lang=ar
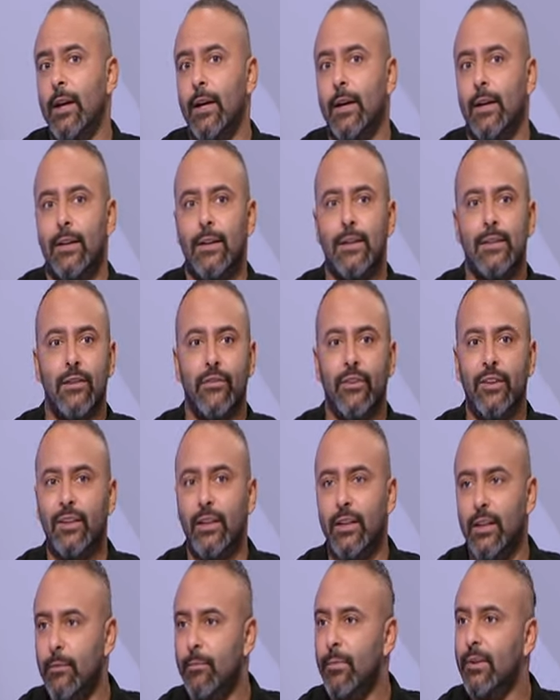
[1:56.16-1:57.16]
آه، سفيه
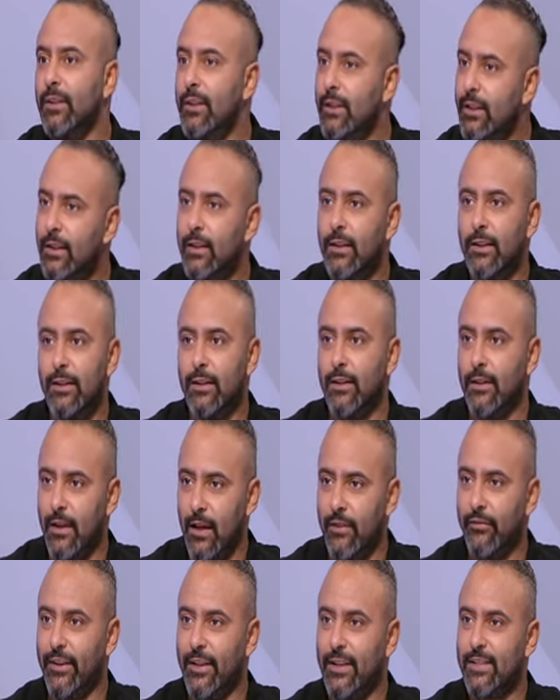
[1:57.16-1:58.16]
تنيمبا دي آه،
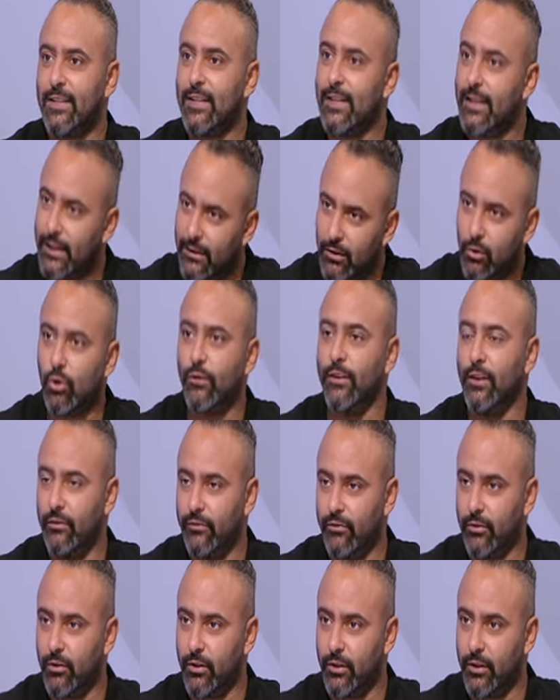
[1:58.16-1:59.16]
عارف كلاسيكيات الكوبا
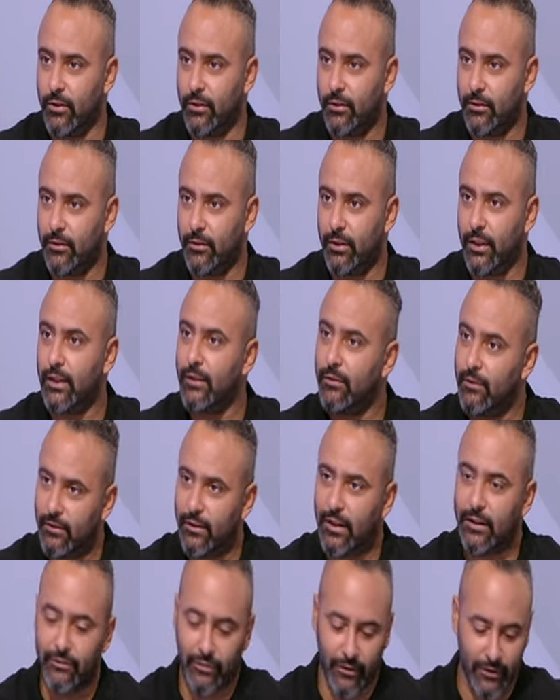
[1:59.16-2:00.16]
الافريقيه ده
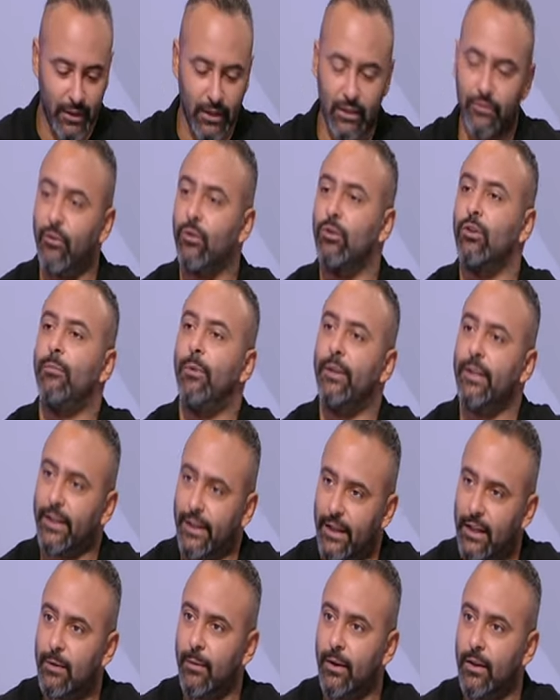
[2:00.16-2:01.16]
ده الفريق اللي فاضل بقى
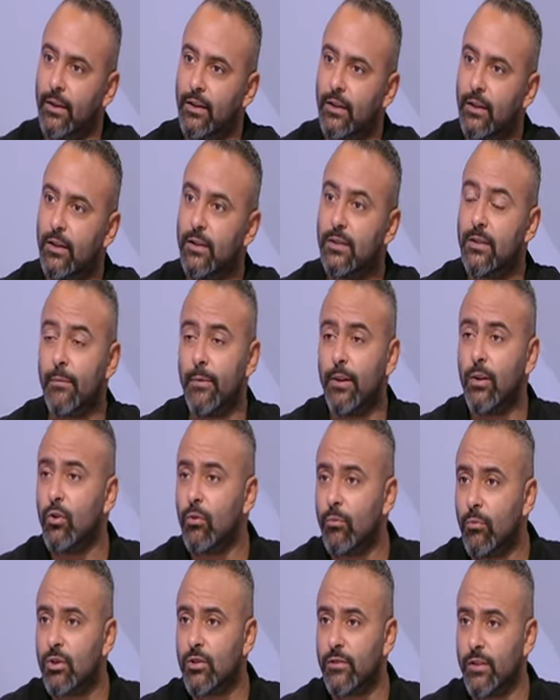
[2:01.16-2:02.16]
نتكلم عليه الزمالك
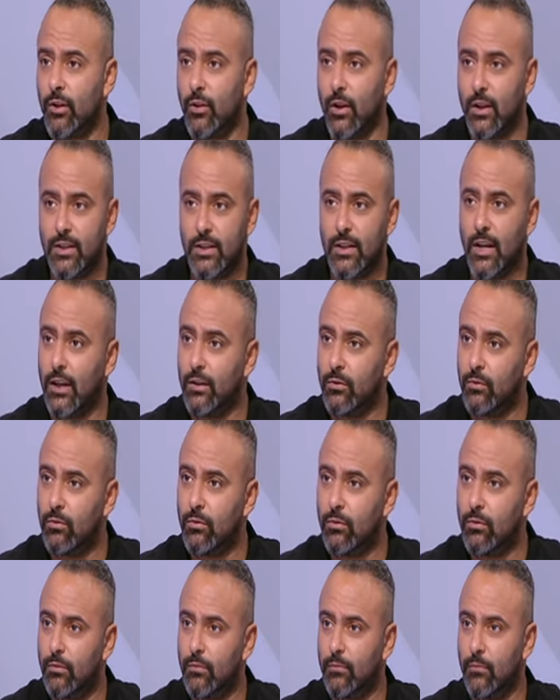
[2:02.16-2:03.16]
والمصري لو عايزين يعدوا
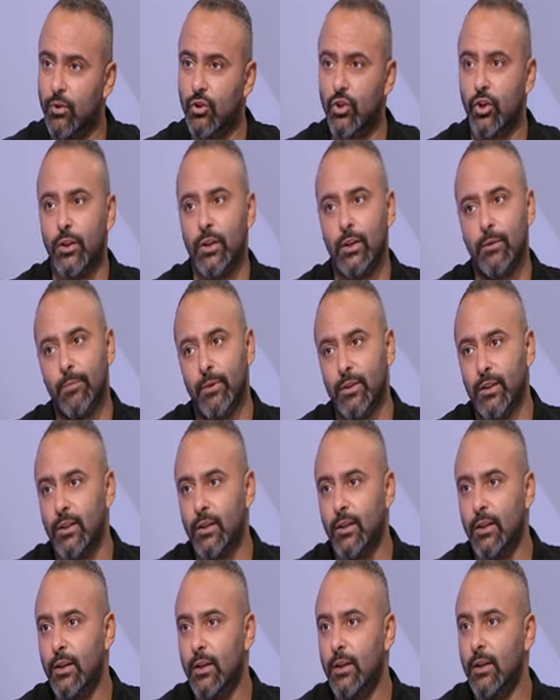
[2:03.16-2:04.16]
ماتش انيمبا ده
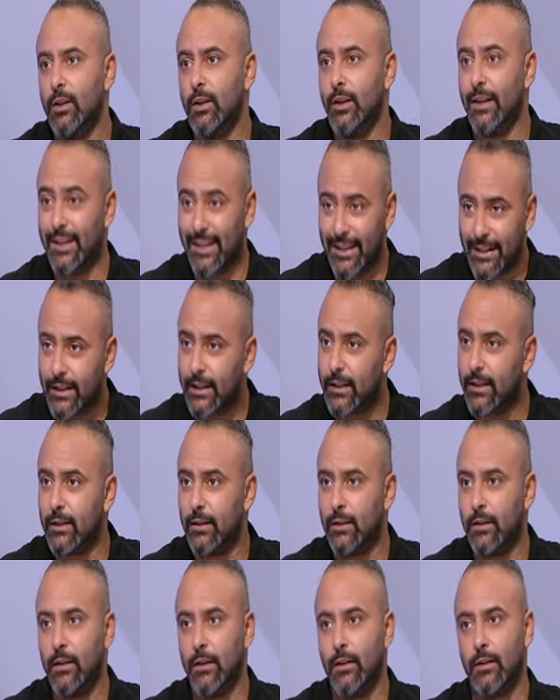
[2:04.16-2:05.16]
هناك
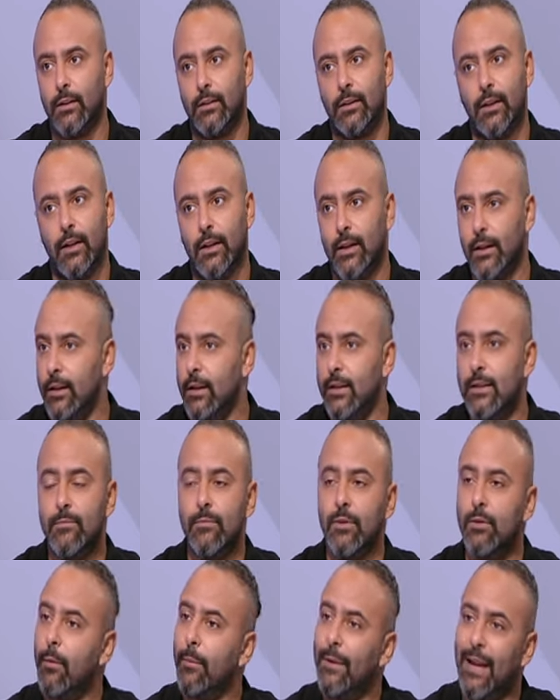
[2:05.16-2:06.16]
آه، ده
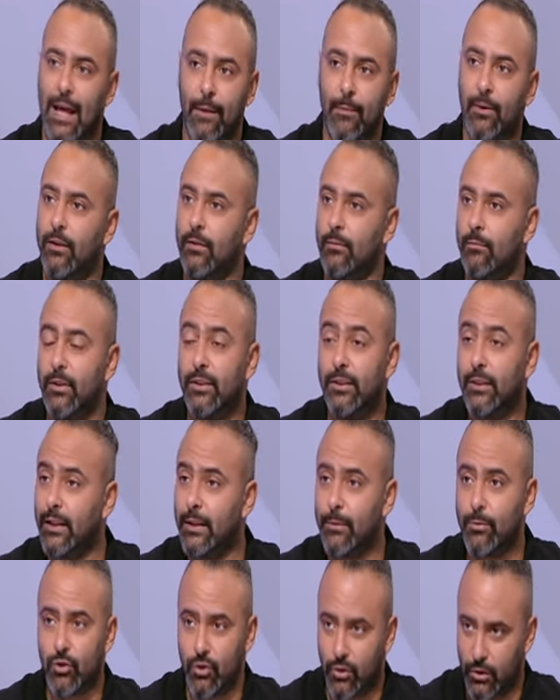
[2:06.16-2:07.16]
لازم يبقى ملحمه ما
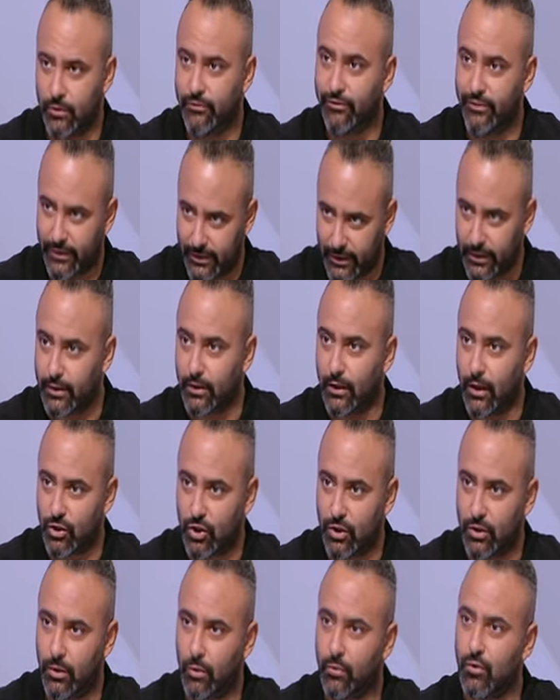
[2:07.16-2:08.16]
تغلبش الفرقتين
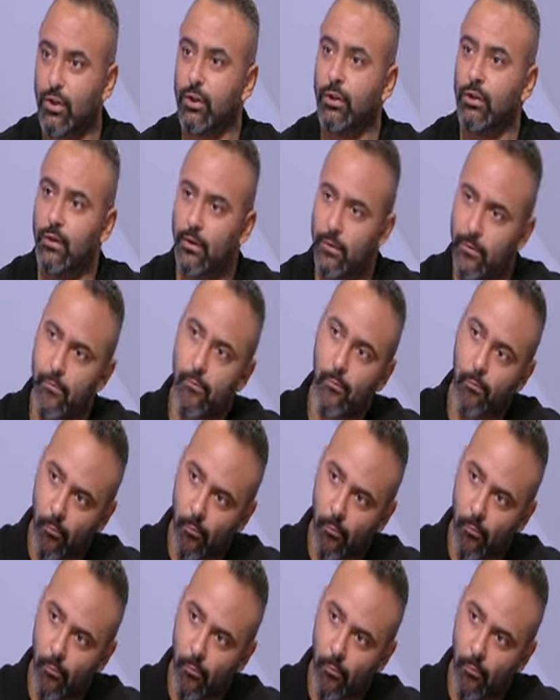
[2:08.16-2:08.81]
عشان بس نوصل في ناس